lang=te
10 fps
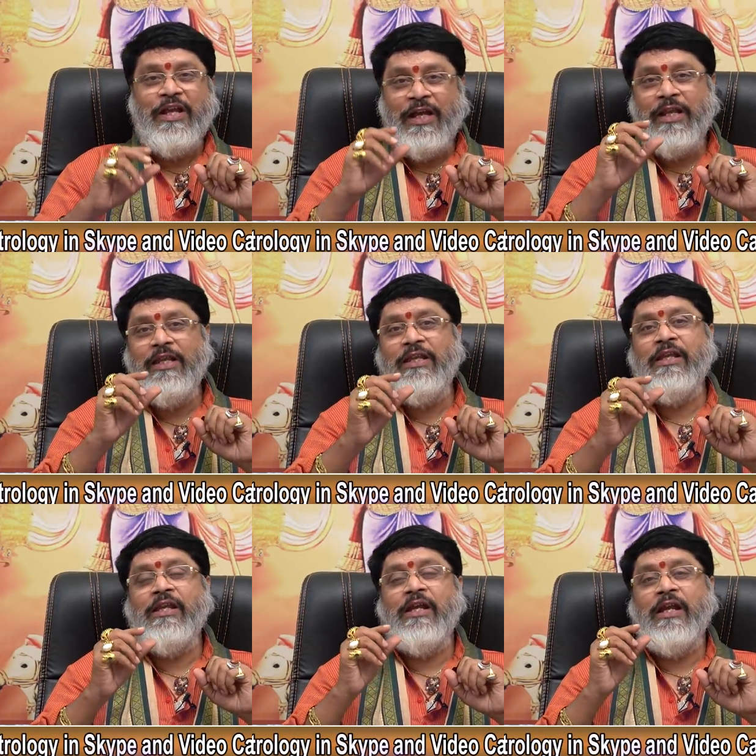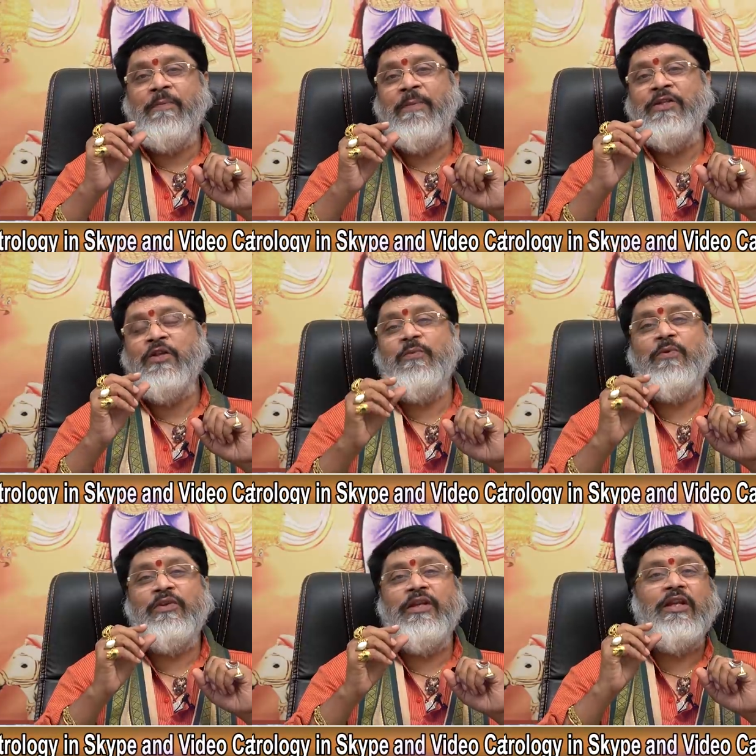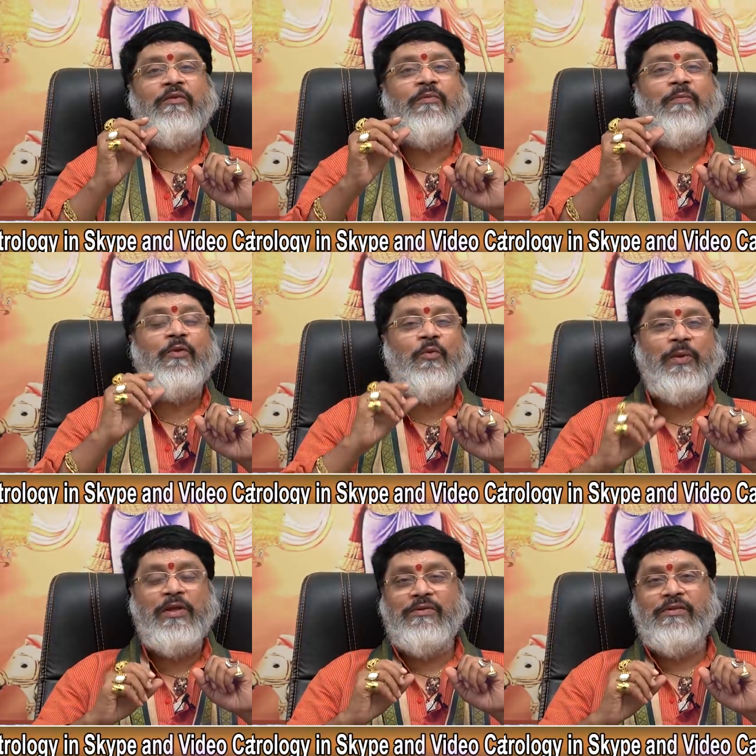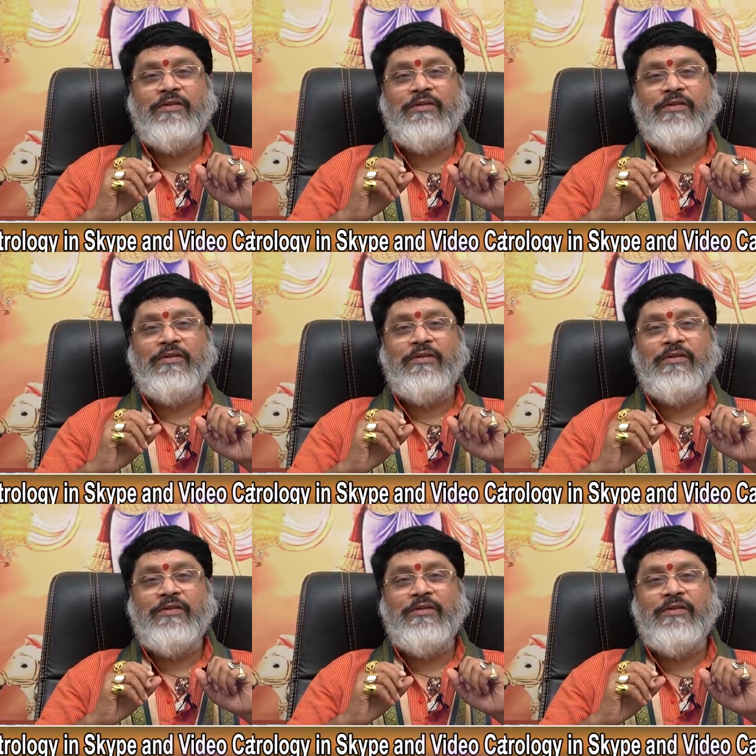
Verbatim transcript: కానీ ఈ ఆ మధ్యలో పోతున్న ఇరవై ముప్పై రూపాయలు